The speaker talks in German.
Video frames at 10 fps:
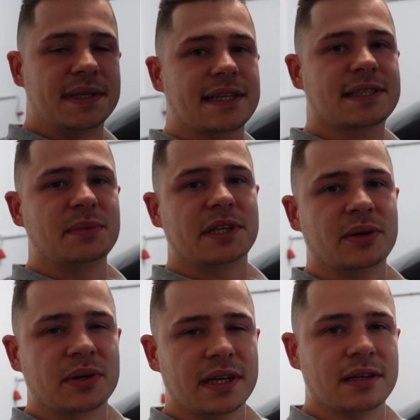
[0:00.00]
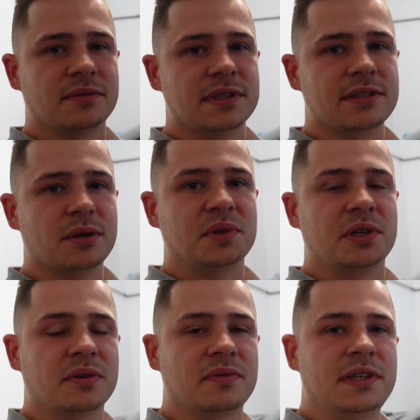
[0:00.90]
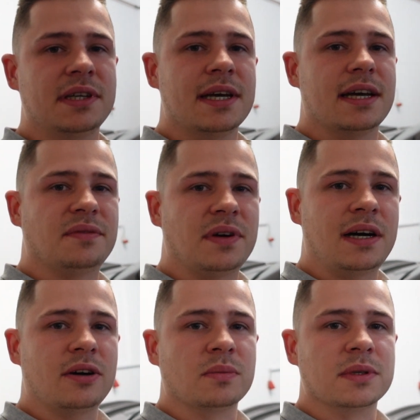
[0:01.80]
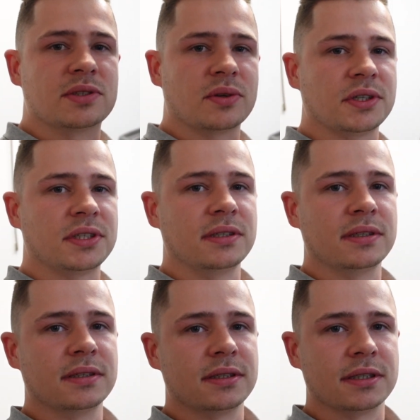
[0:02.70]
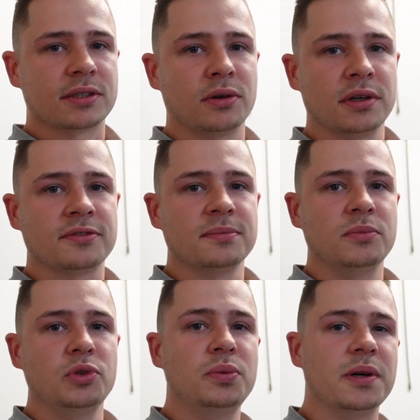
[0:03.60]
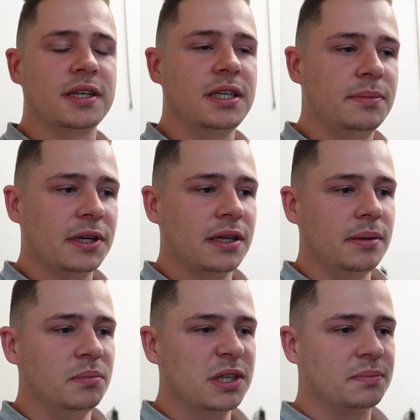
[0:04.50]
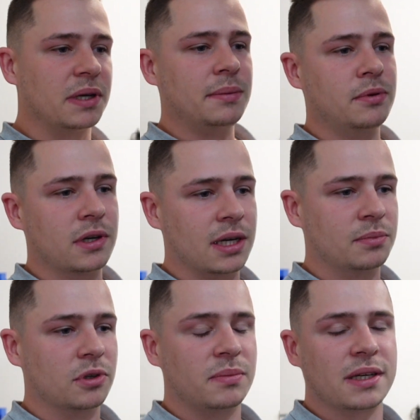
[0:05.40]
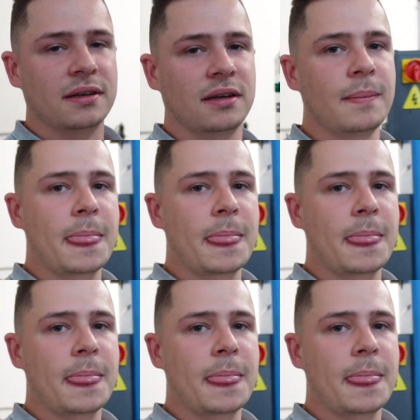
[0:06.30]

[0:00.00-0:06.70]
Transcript: Lasst mich auch gerne wissen, ob ihr irgendwie Erfahrung mit solchen äh, Käufen über eBay mit PayPal habt, ob man, da,